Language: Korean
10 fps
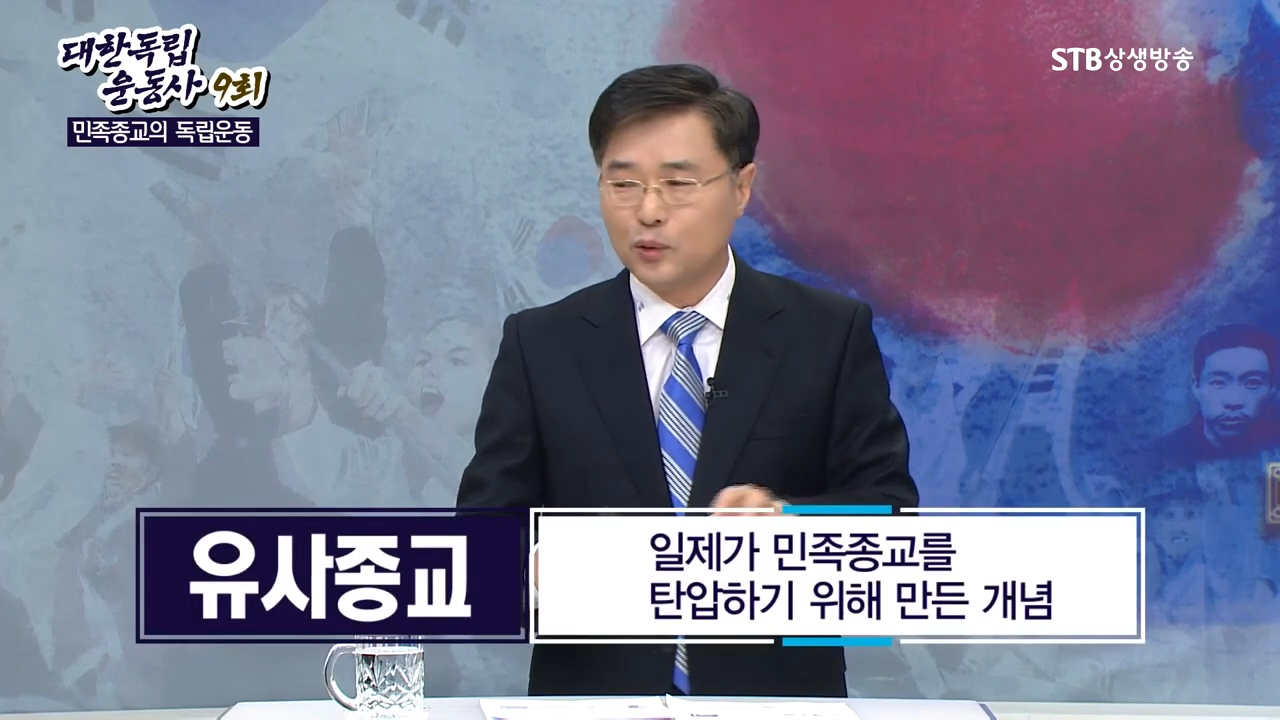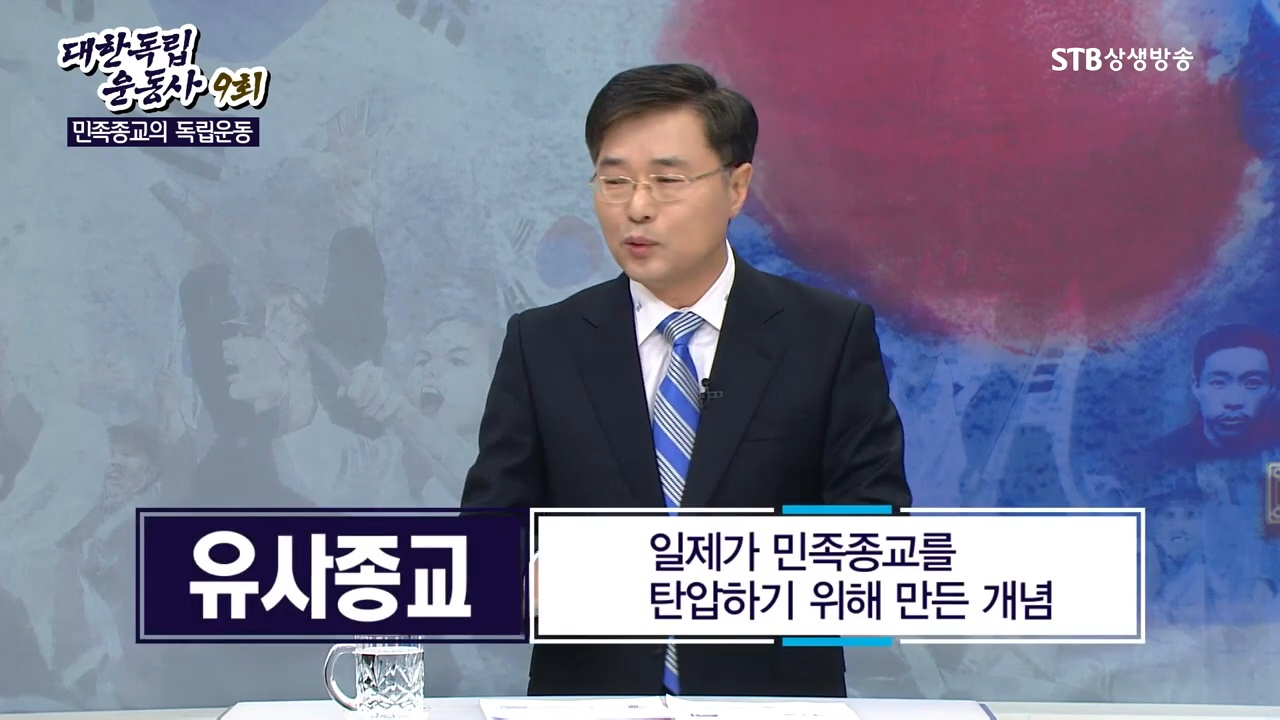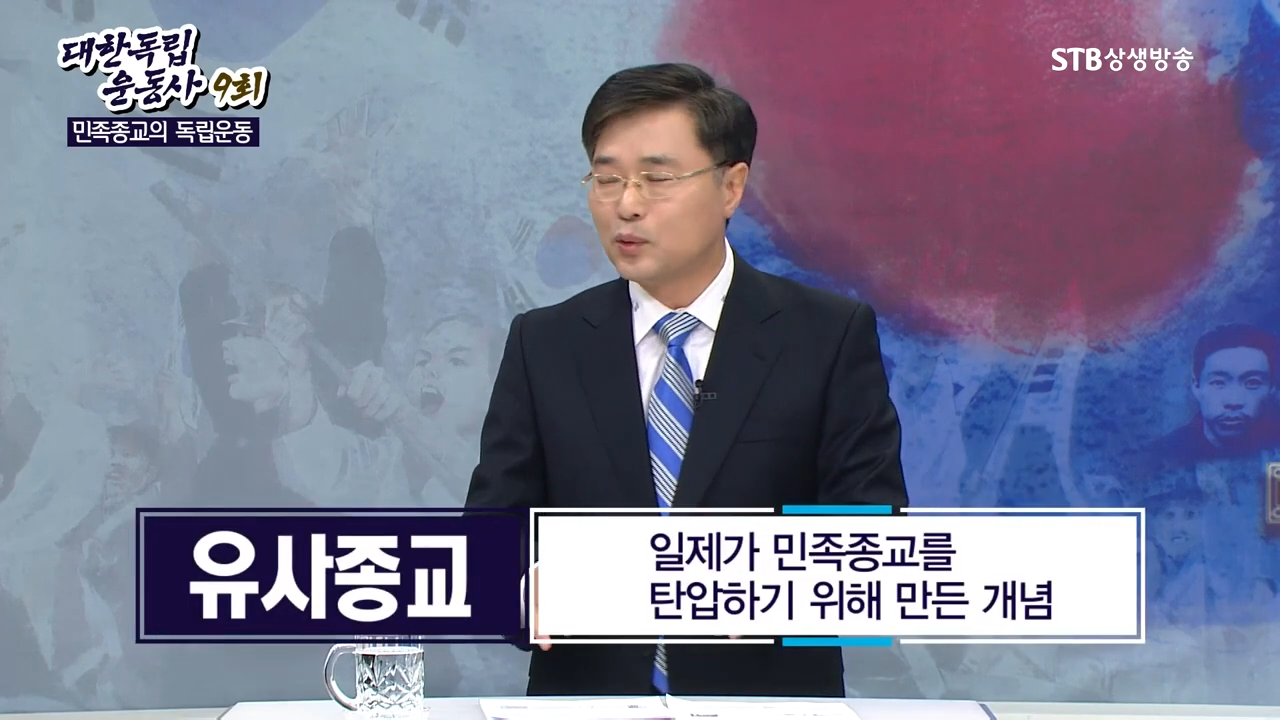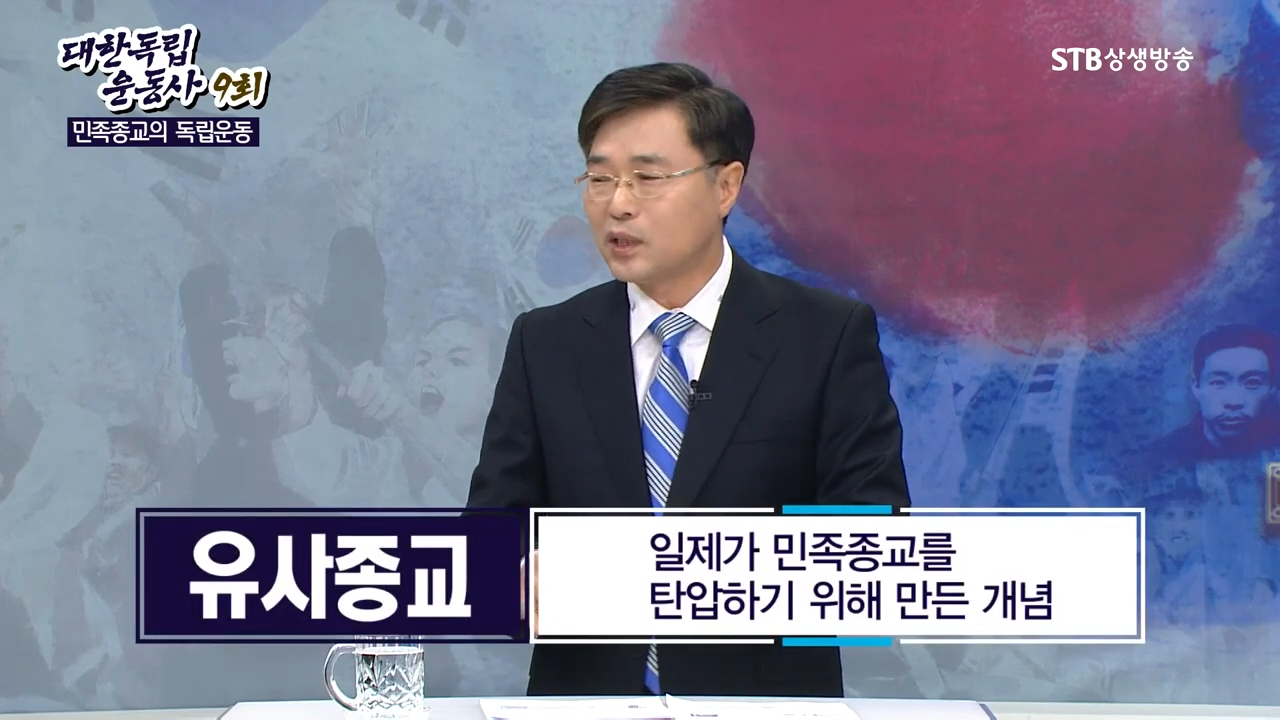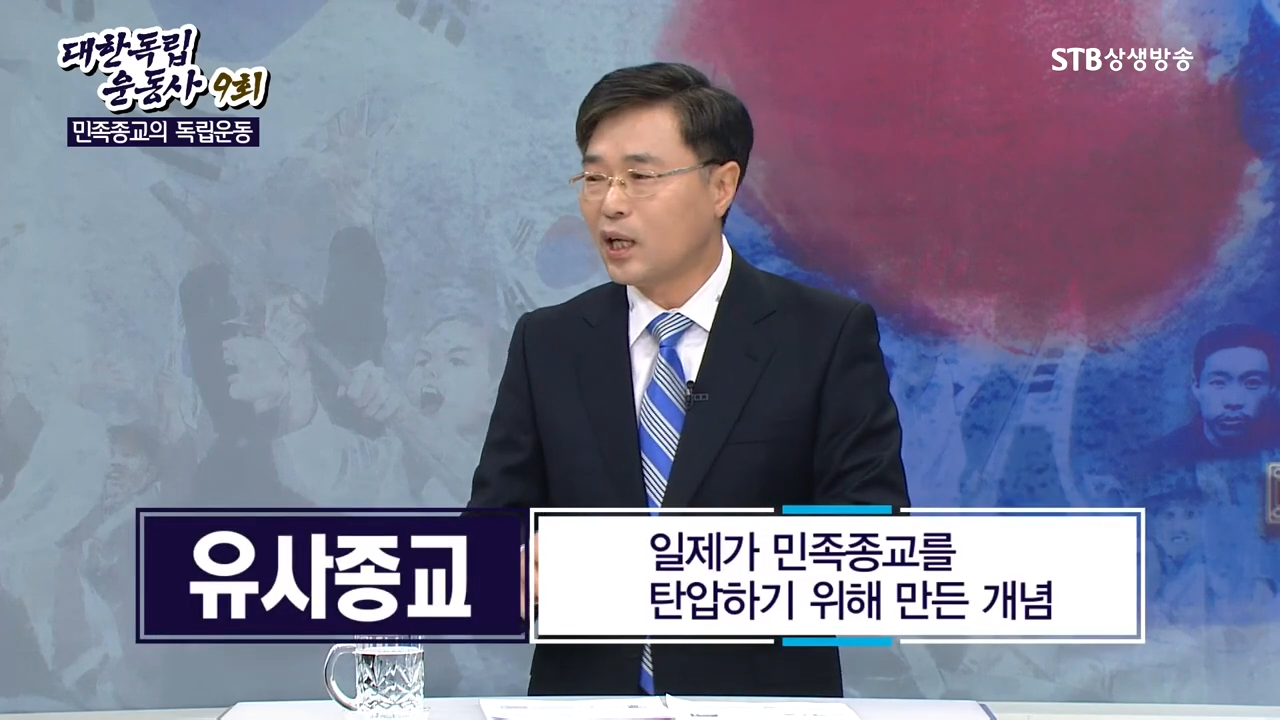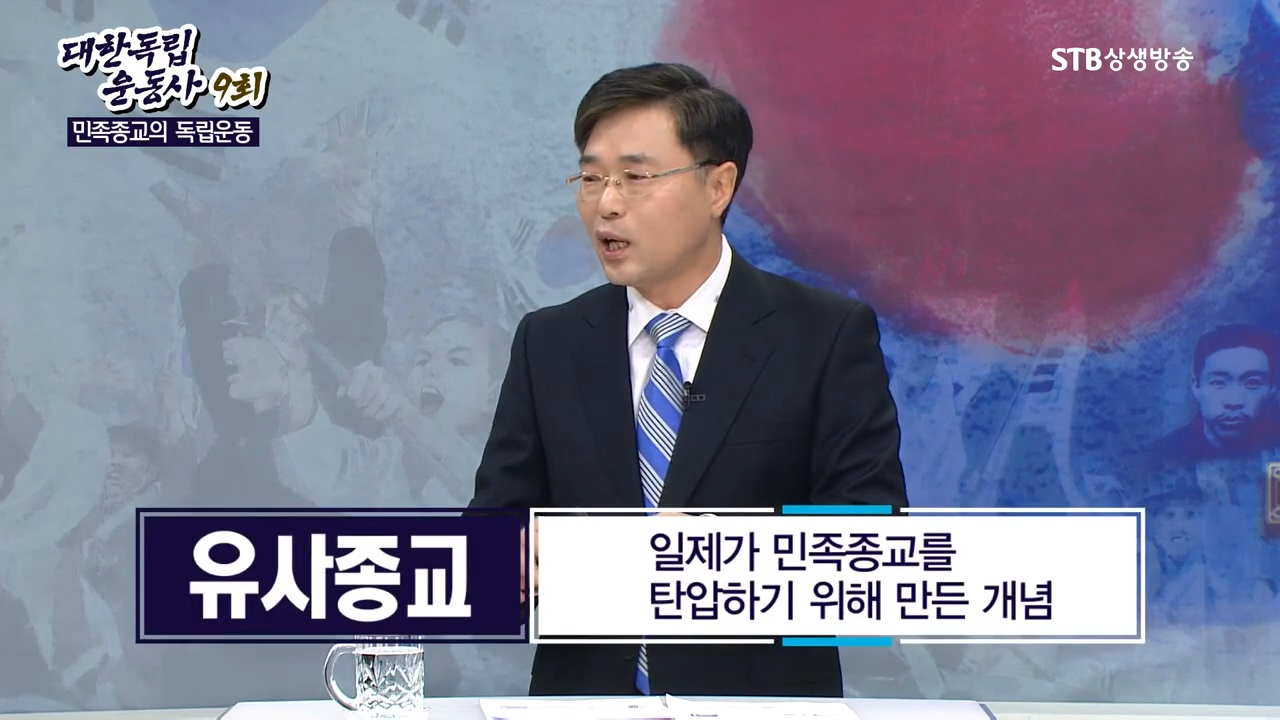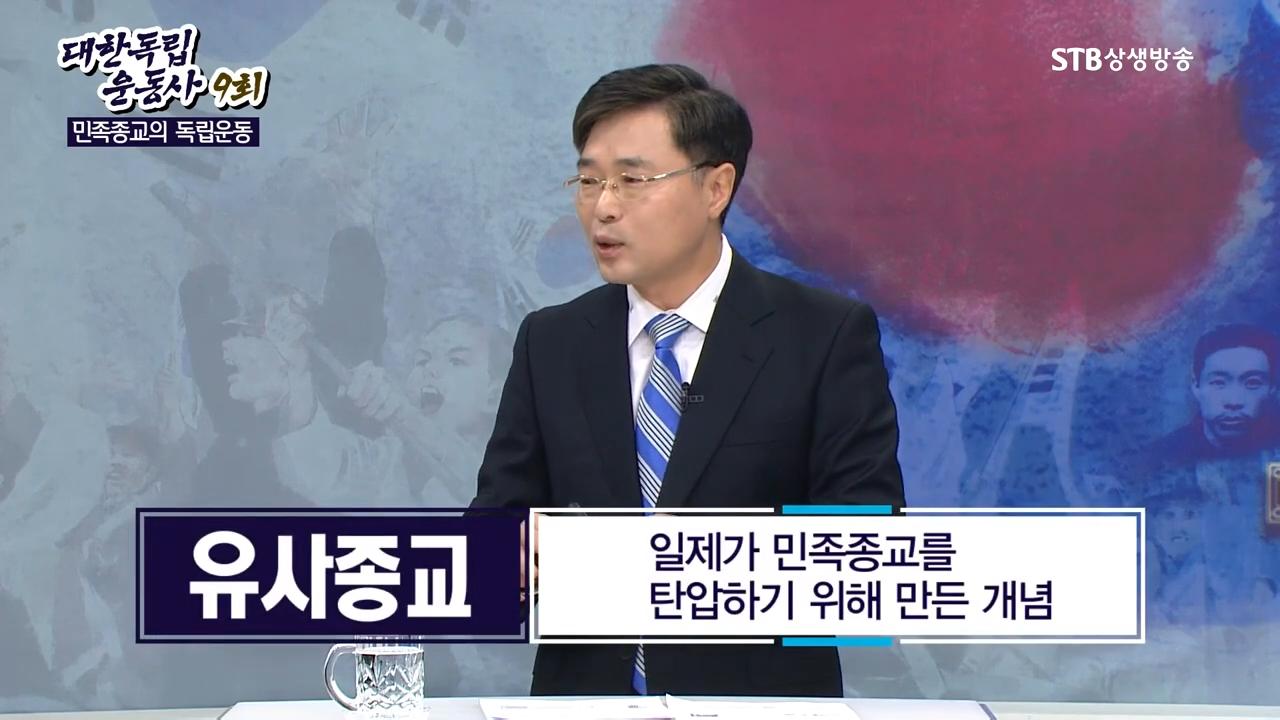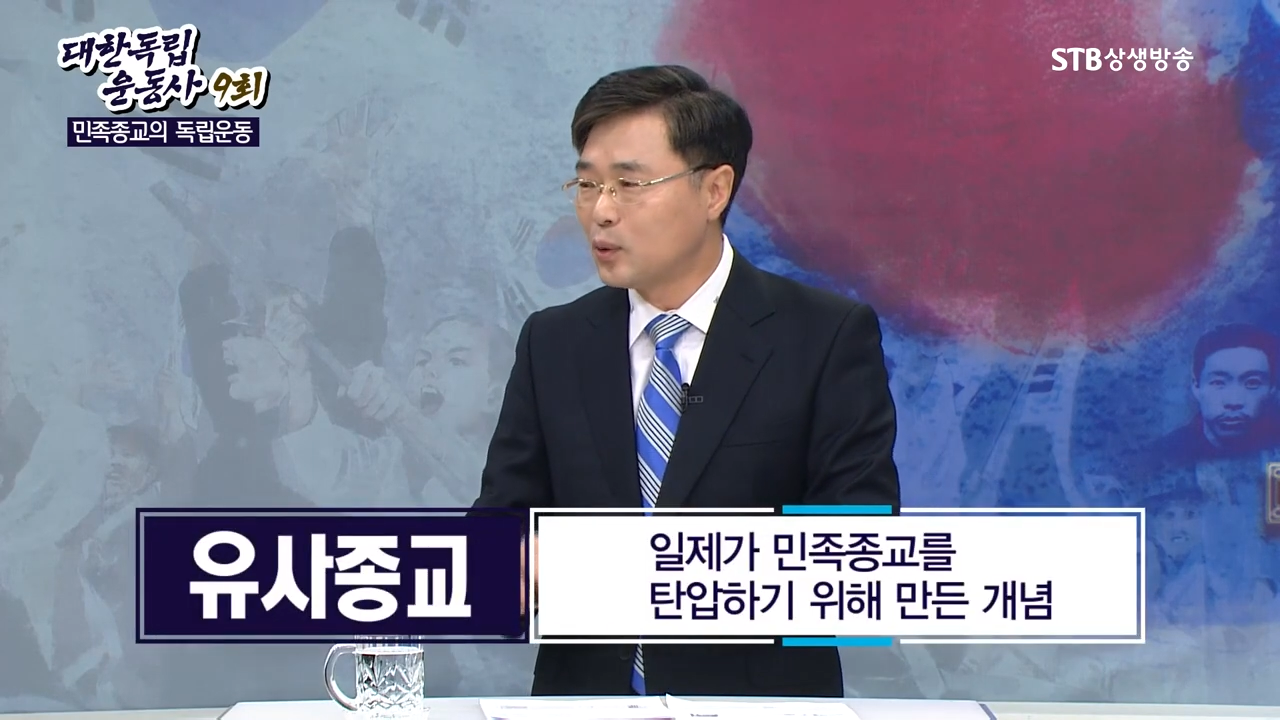유사